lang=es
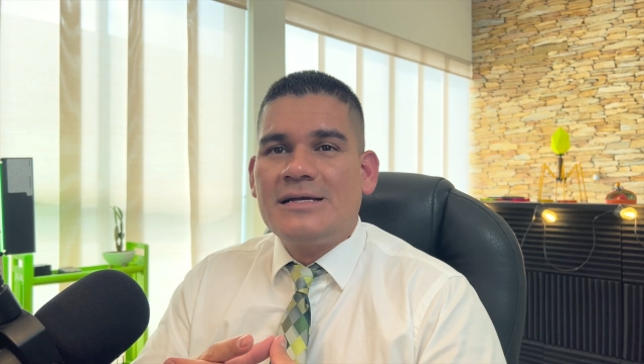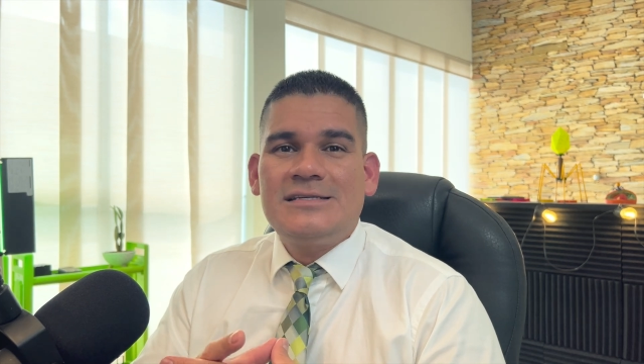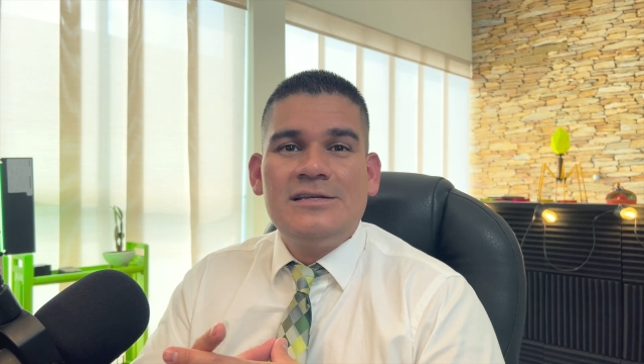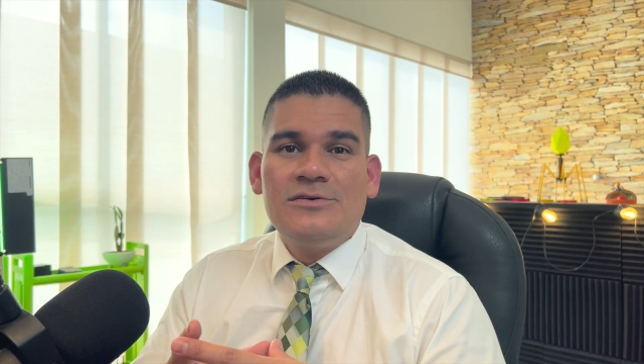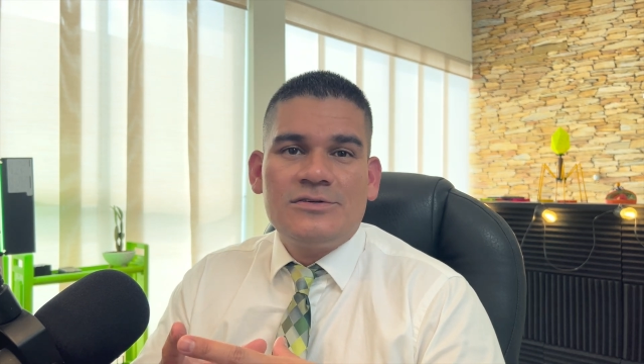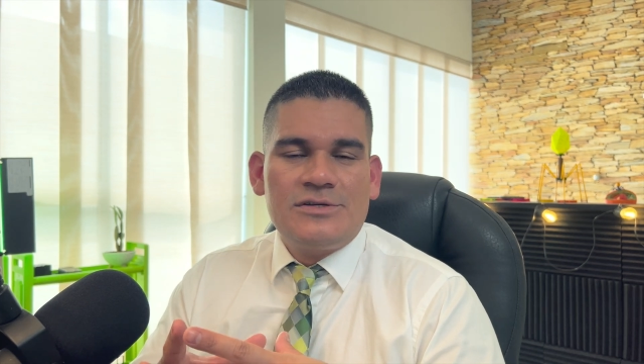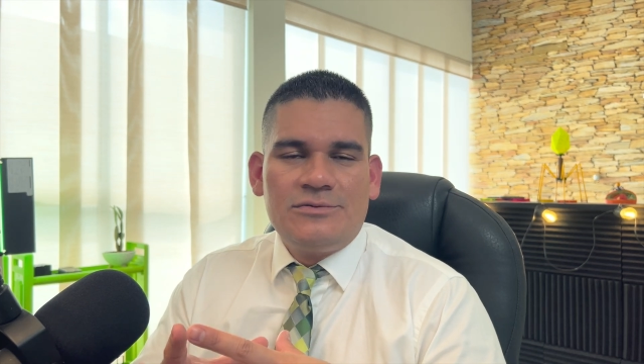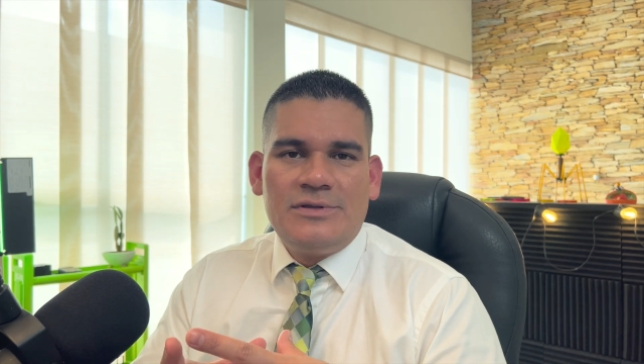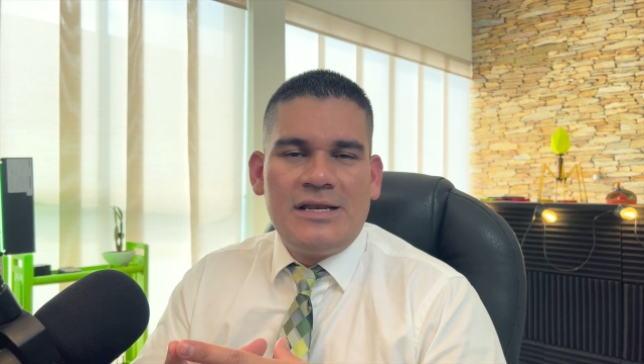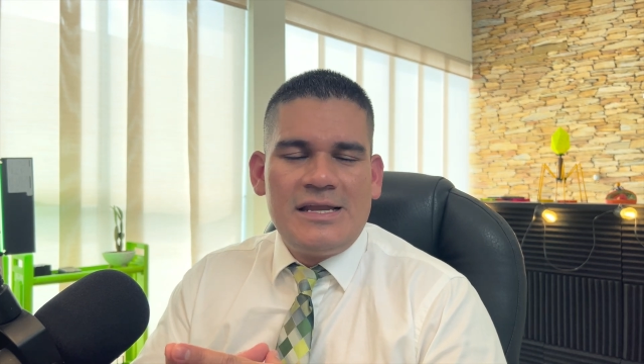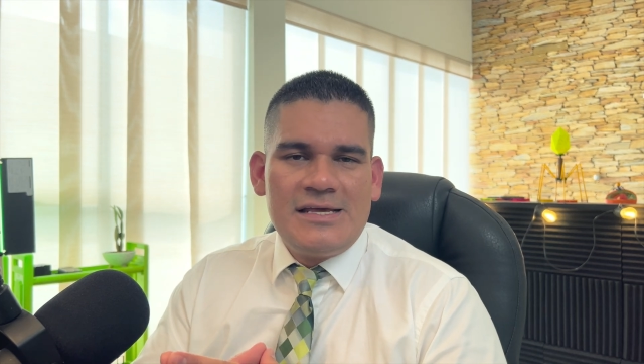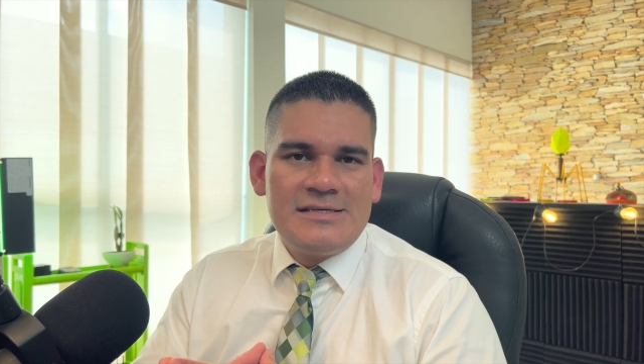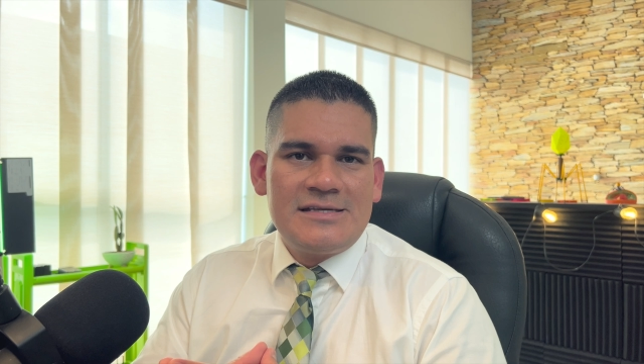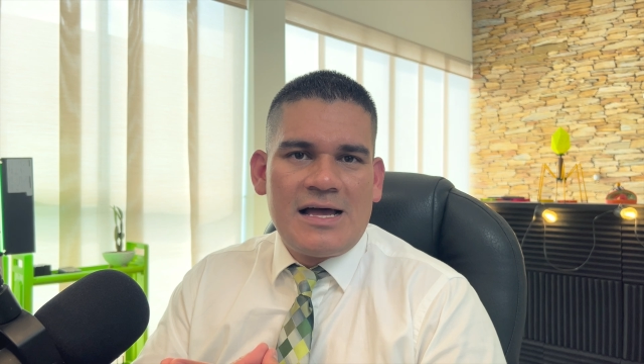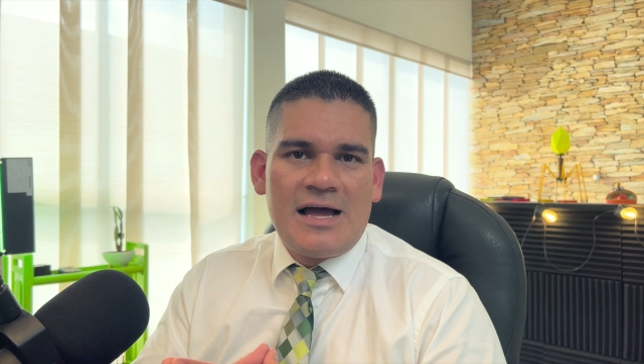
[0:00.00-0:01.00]
casi no se
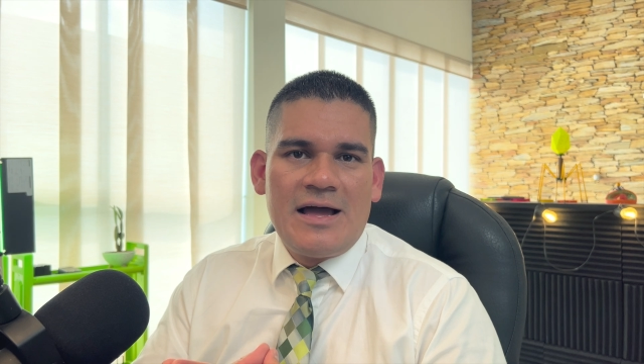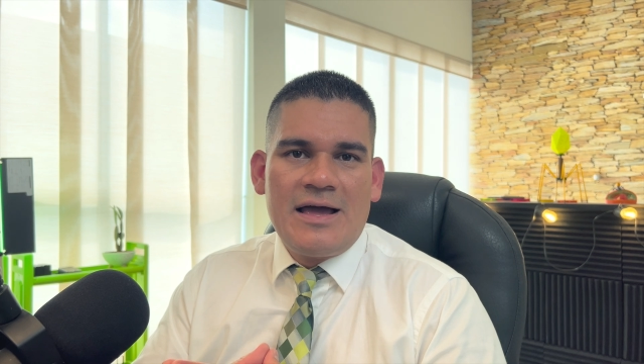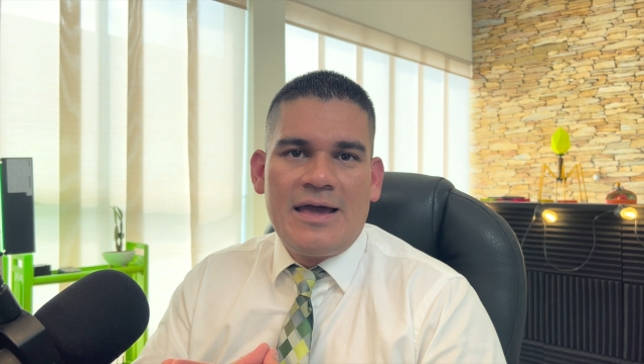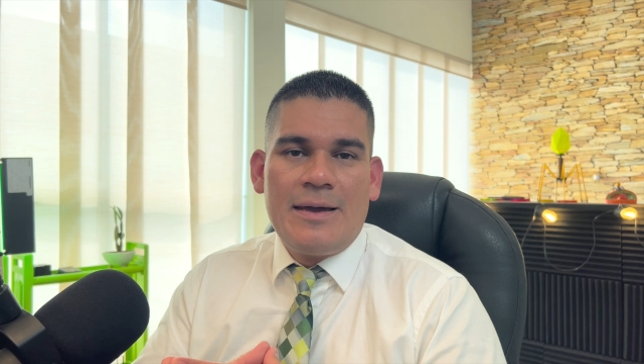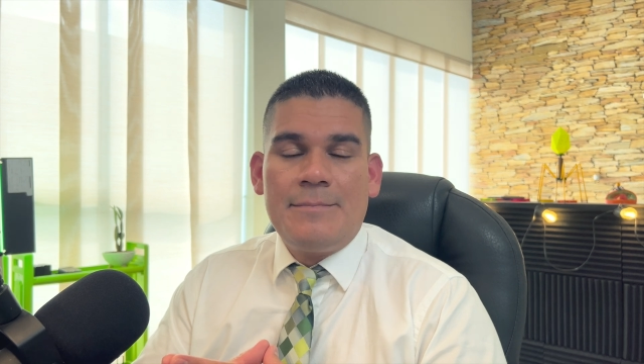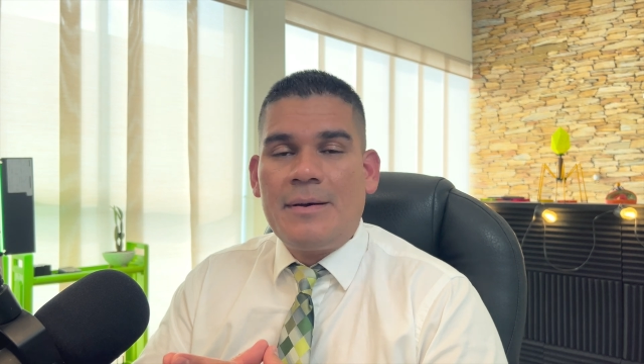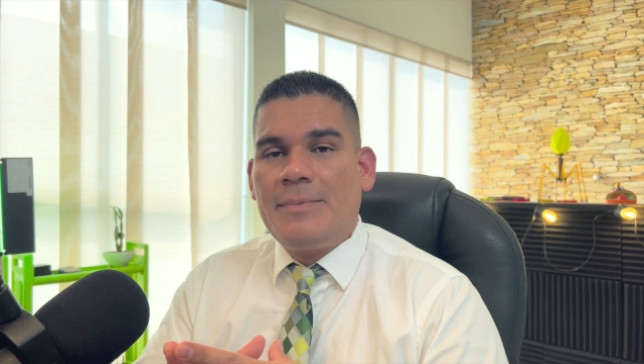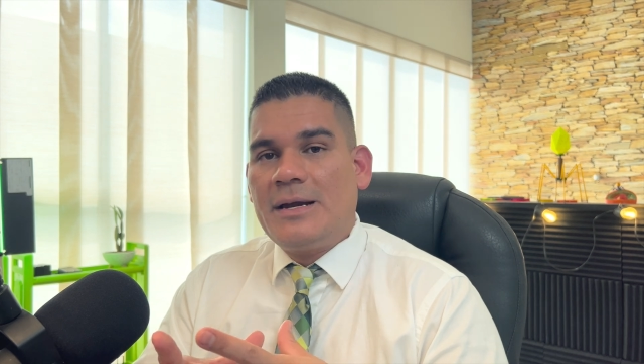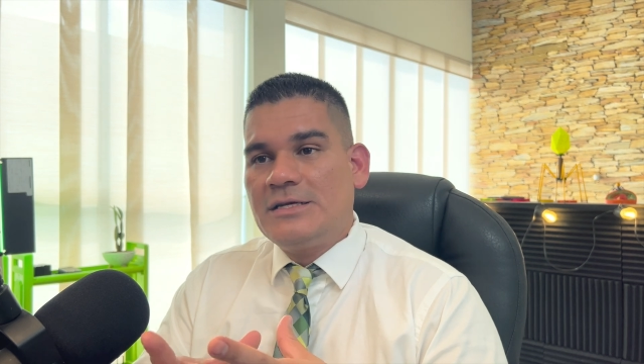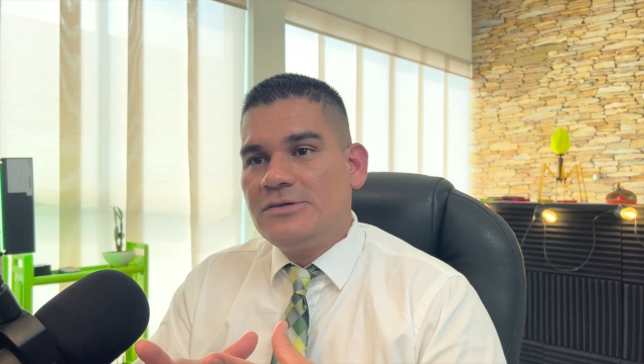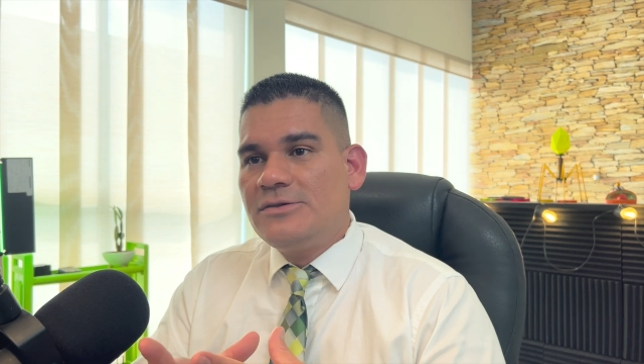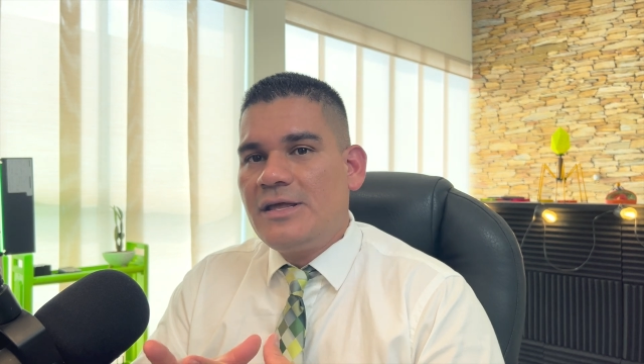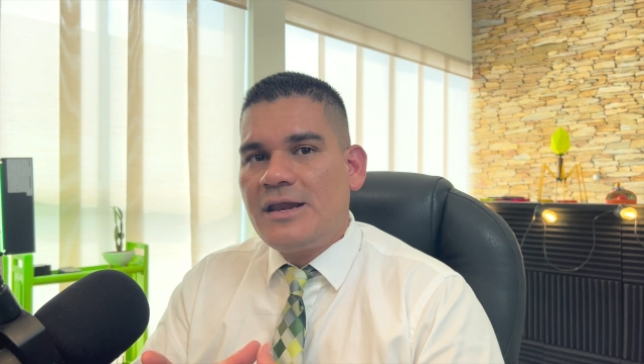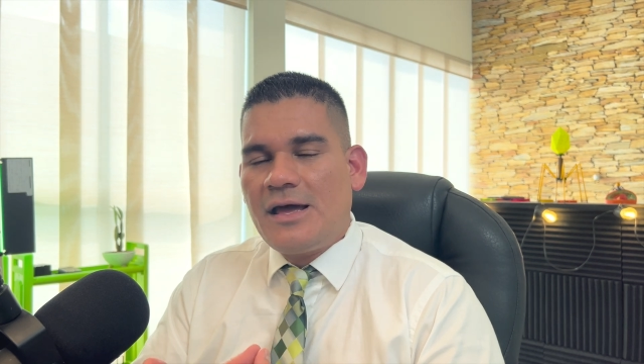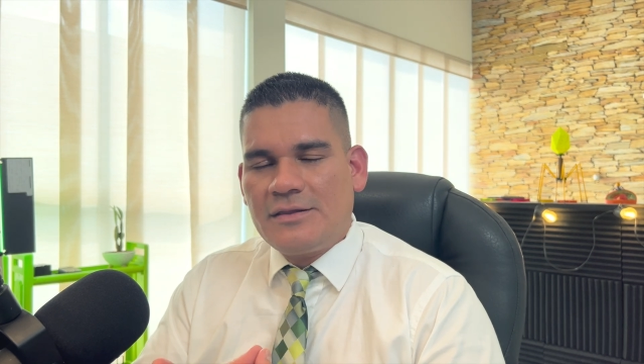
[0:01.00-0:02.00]
utiliza en
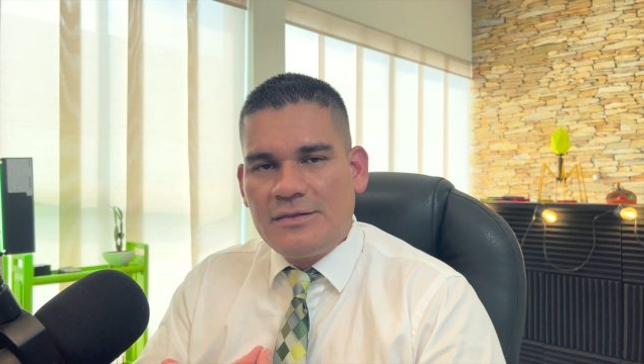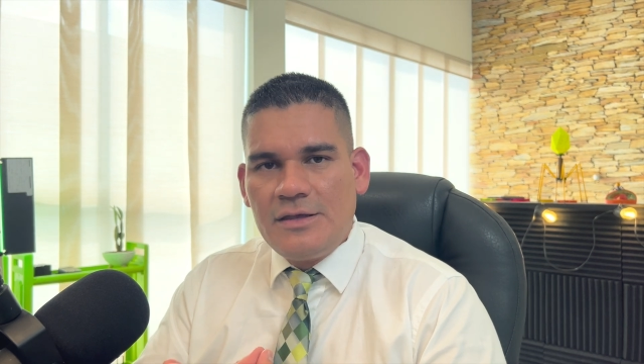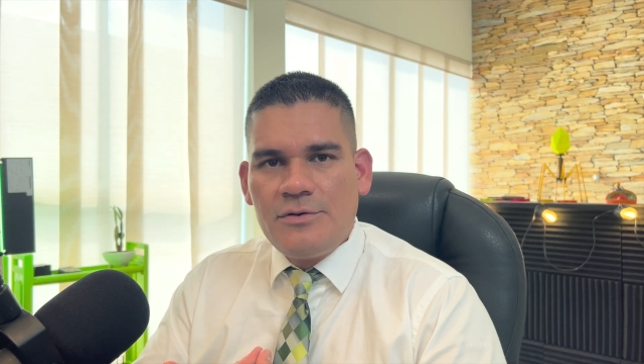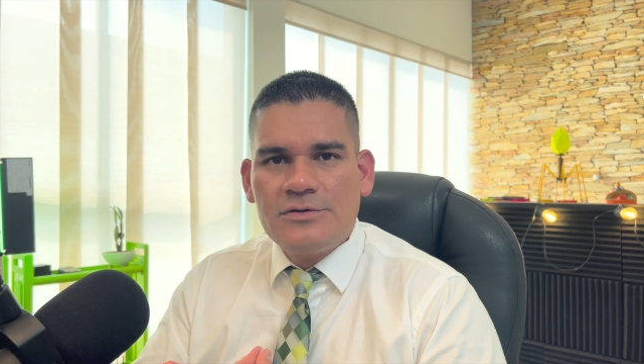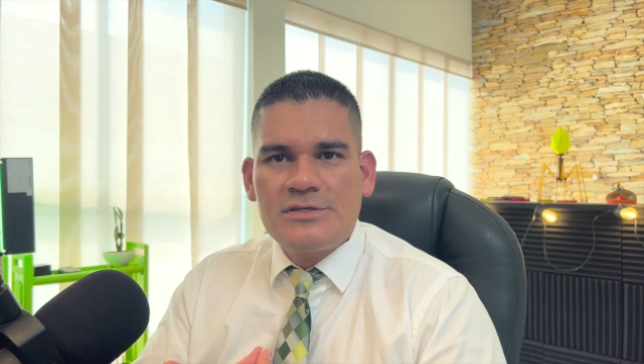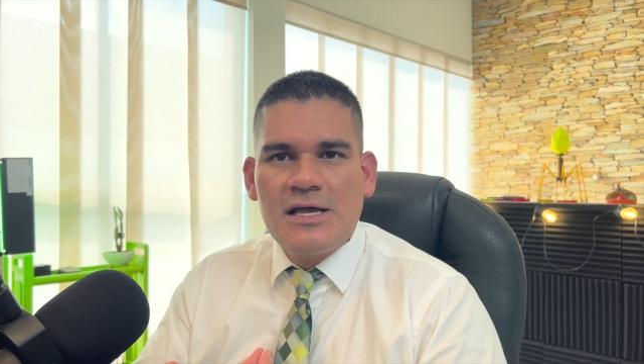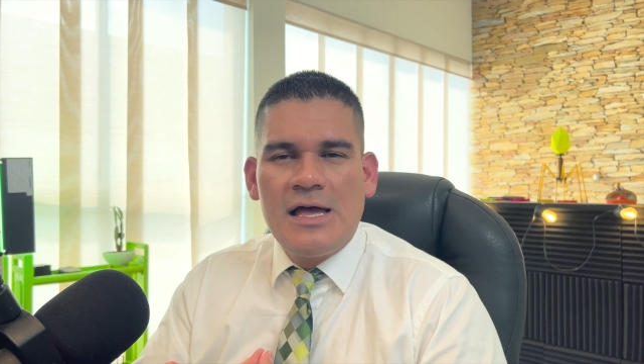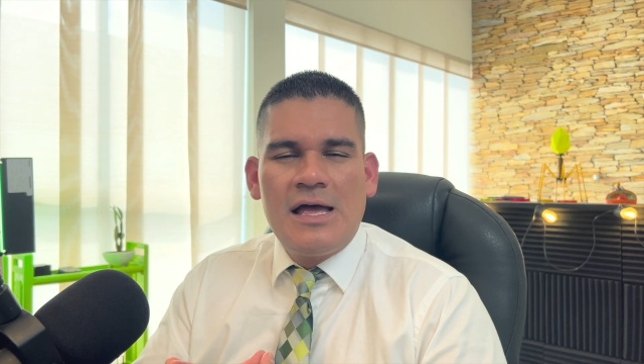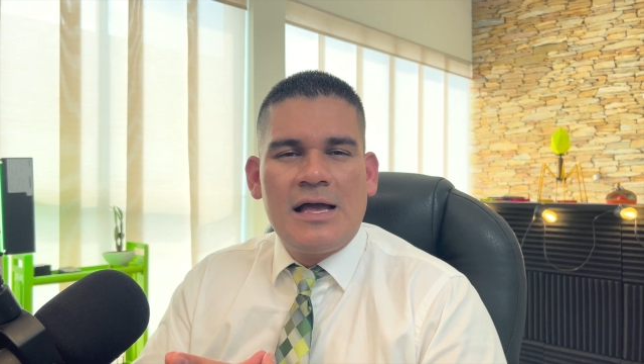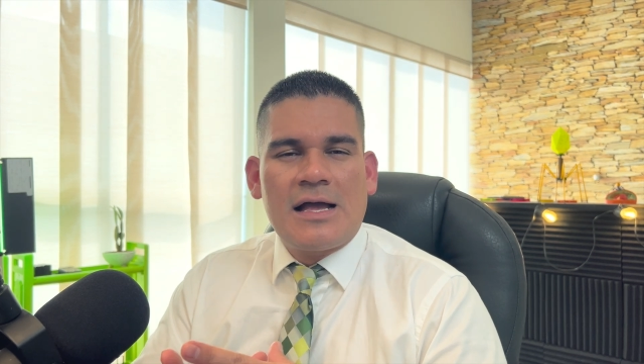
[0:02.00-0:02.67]
preparación de reactivos,